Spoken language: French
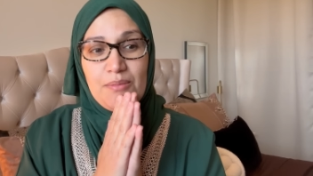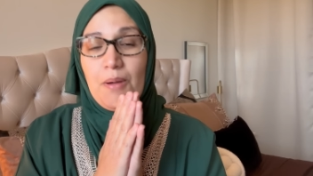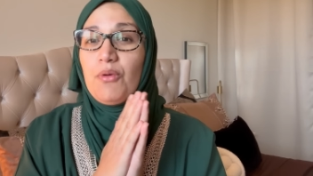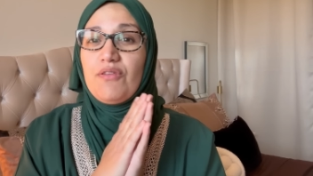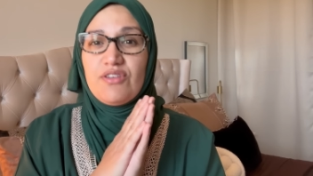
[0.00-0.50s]

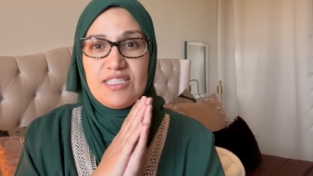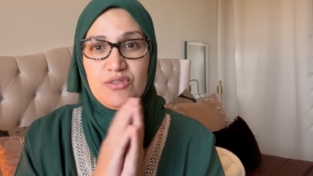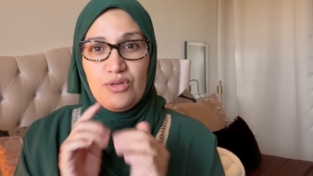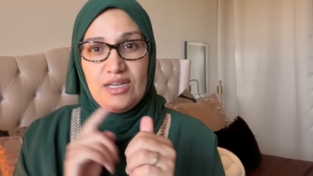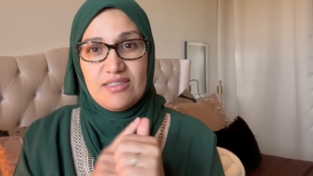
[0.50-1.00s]
Bah, pour avoir des
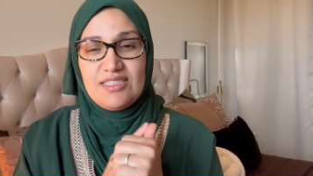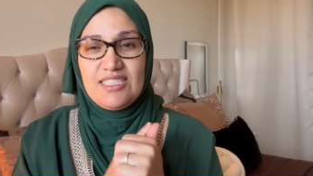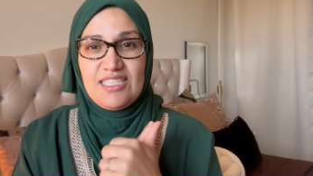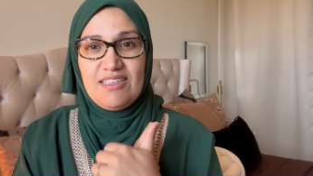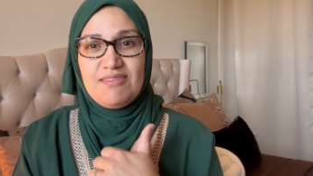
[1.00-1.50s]
doigts,
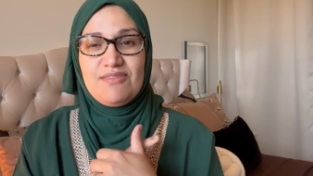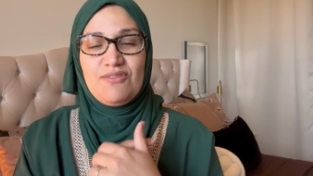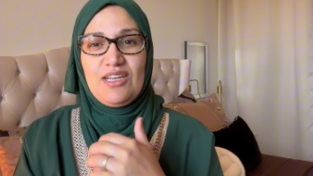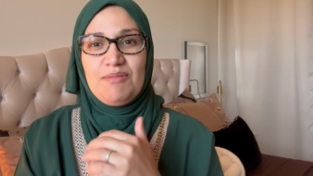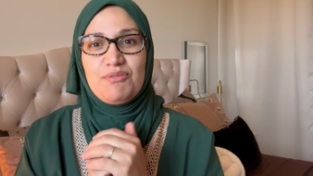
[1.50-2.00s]
déjà.
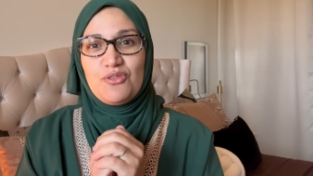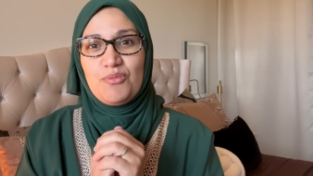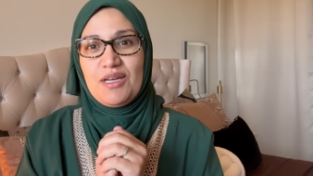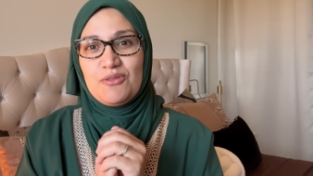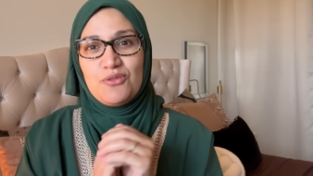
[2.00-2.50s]
Voilà, parce que
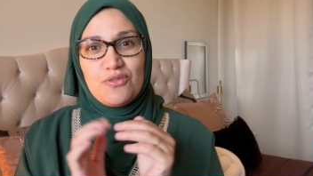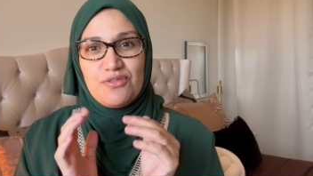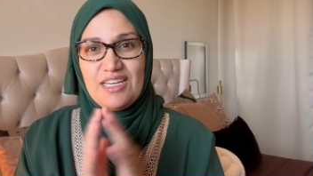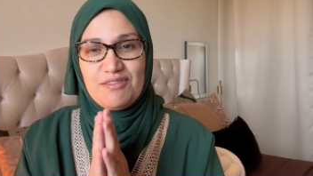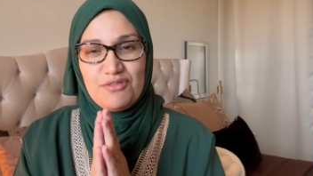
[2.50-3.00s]
ben l'union
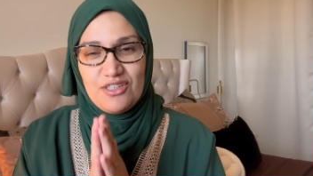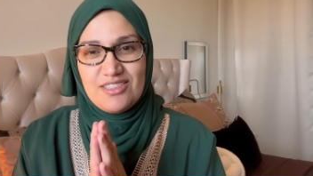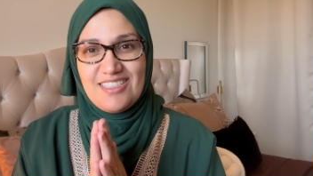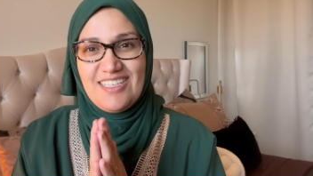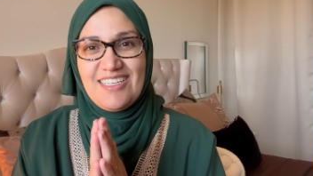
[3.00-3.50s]
fait la force.